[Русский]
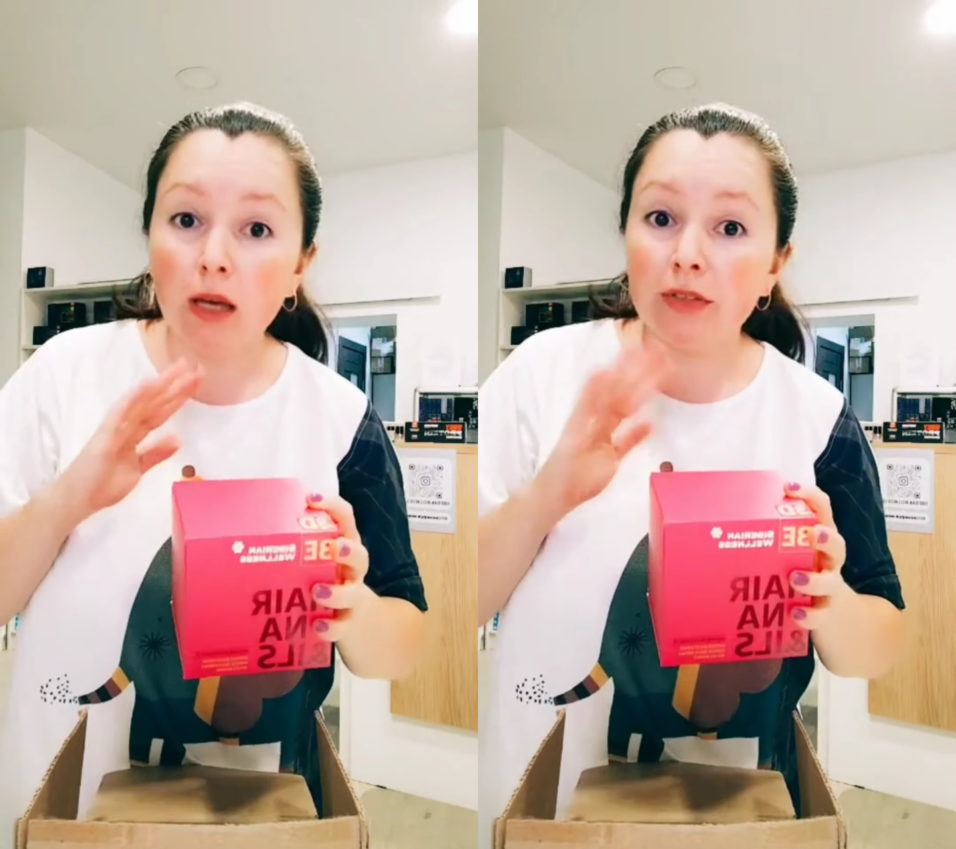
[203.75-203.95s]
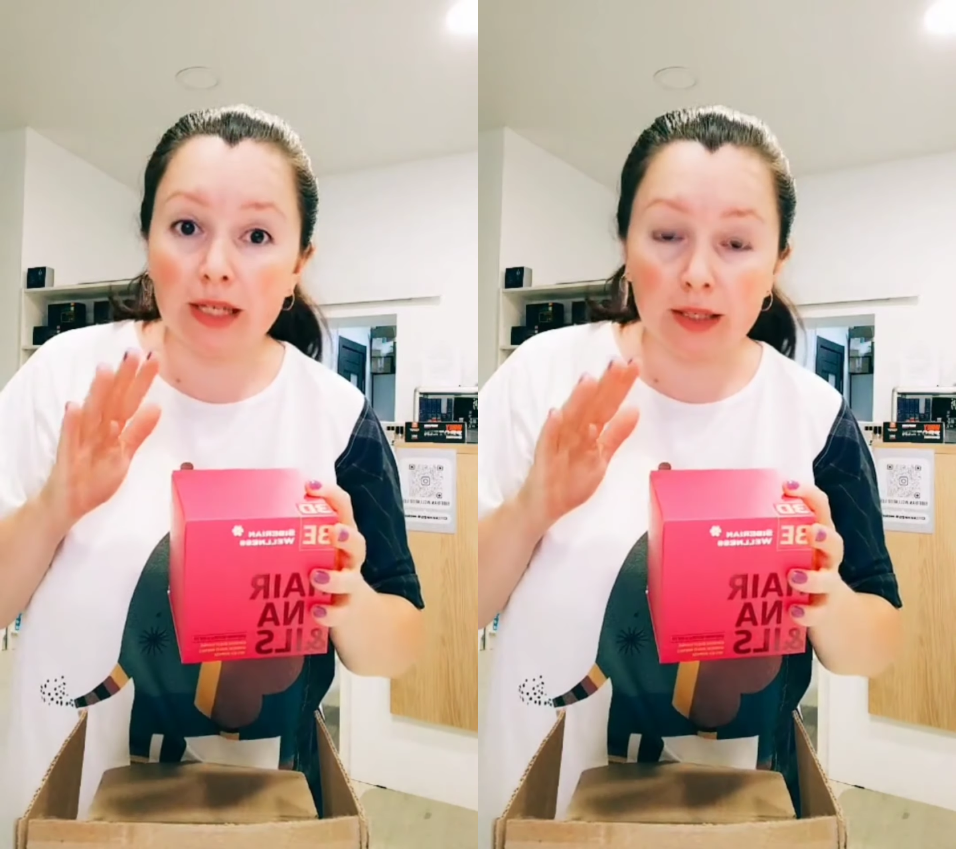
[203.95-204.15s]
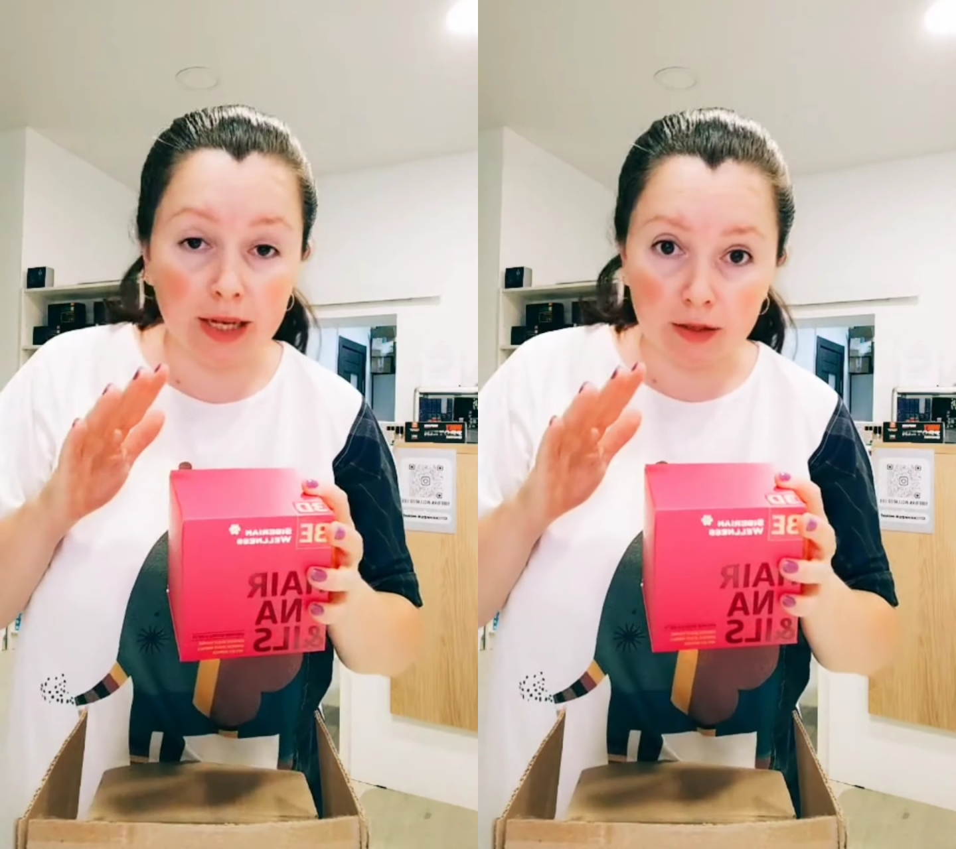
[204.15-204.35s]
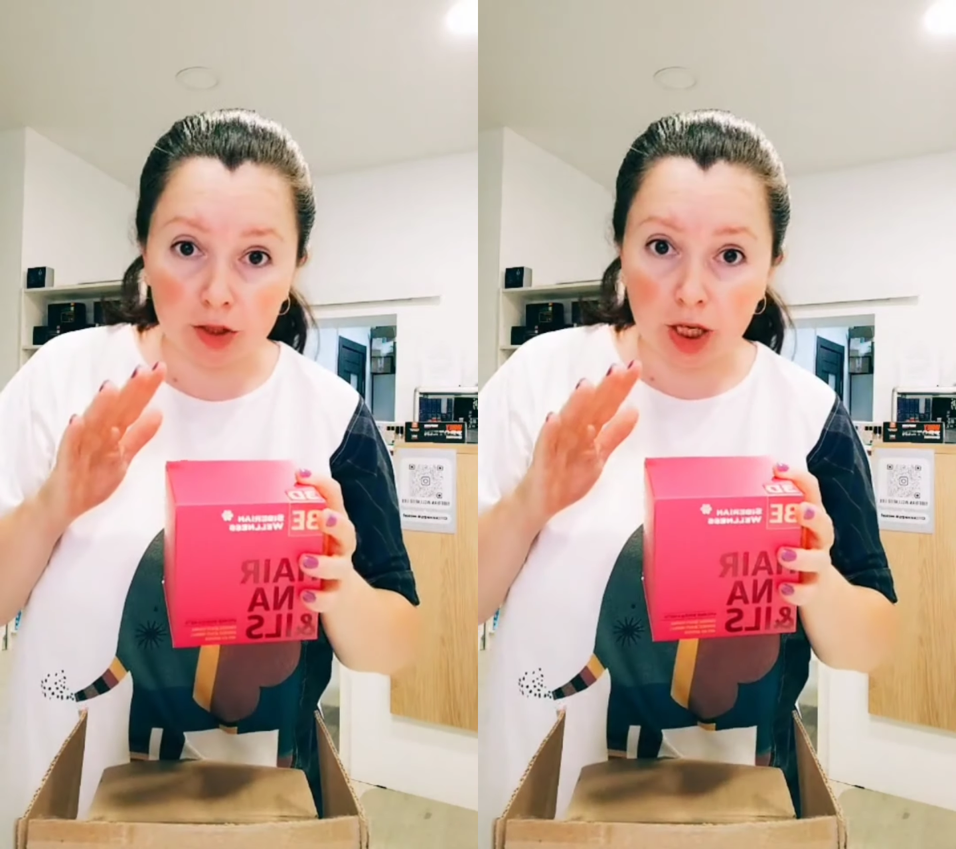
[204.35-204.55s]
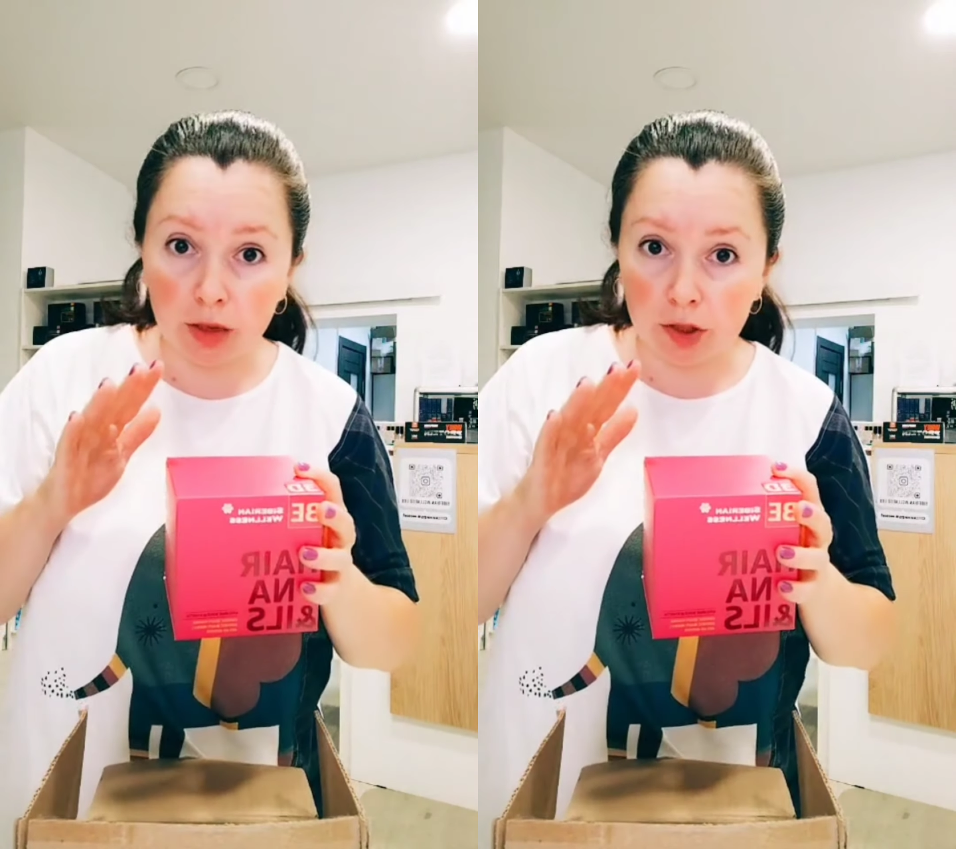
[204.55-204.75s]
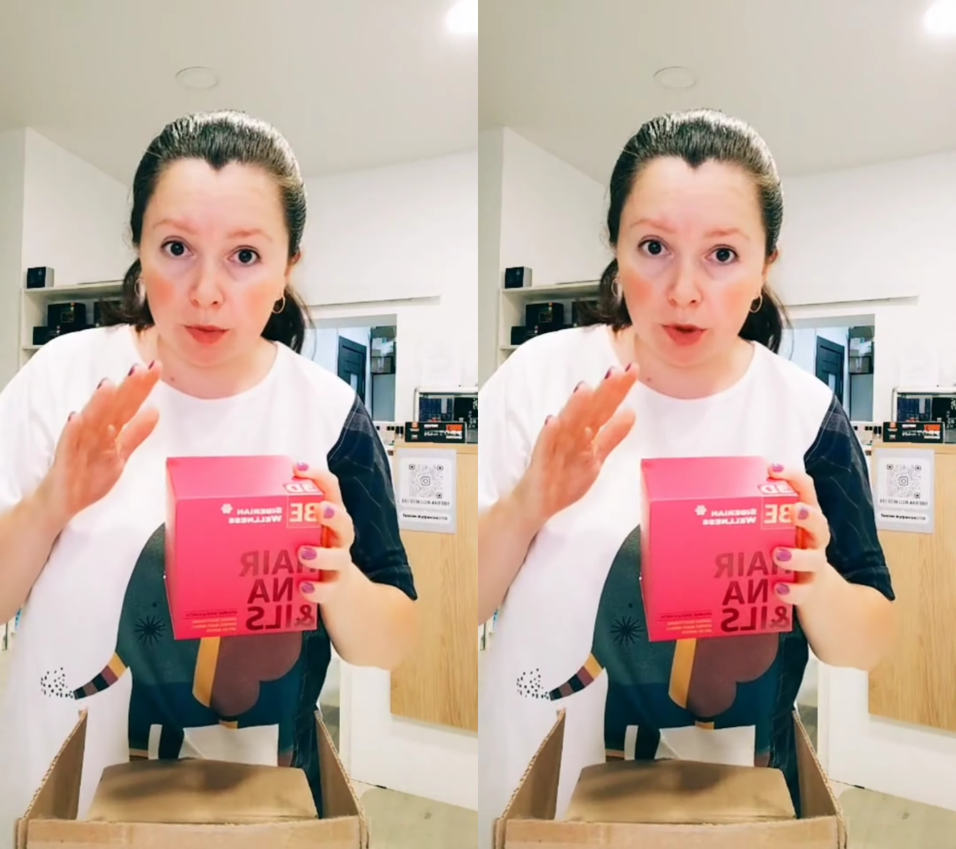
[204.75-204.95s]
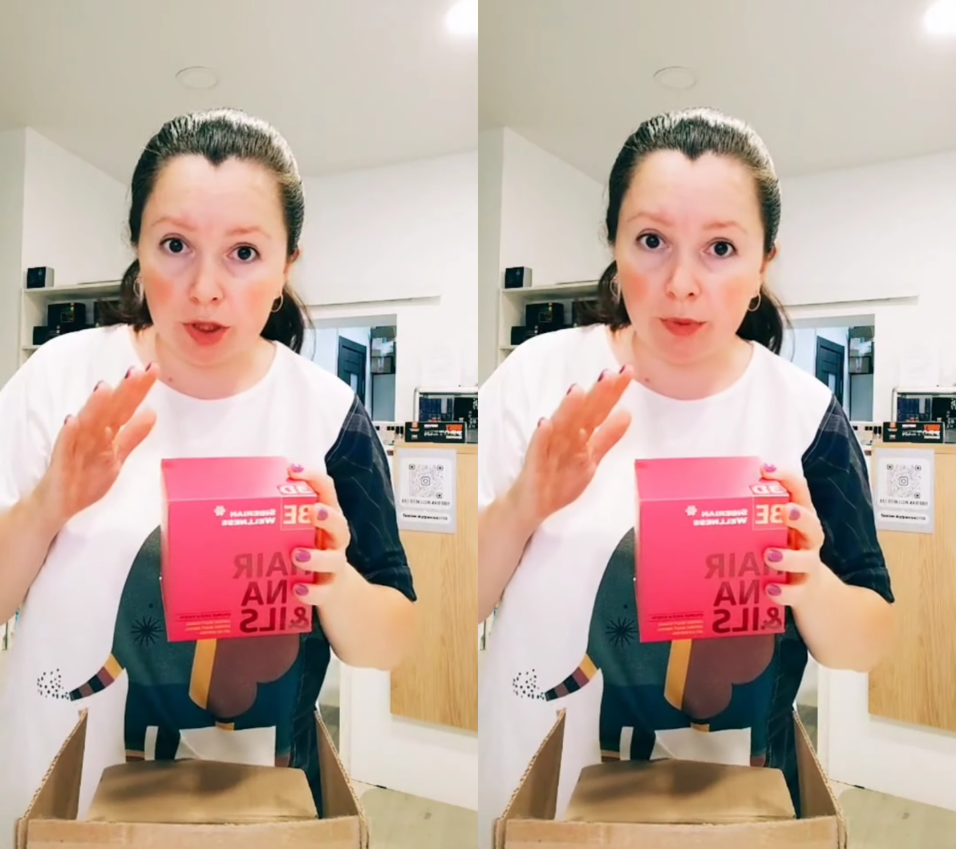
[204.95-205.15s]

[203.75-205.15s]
все на это жалуются после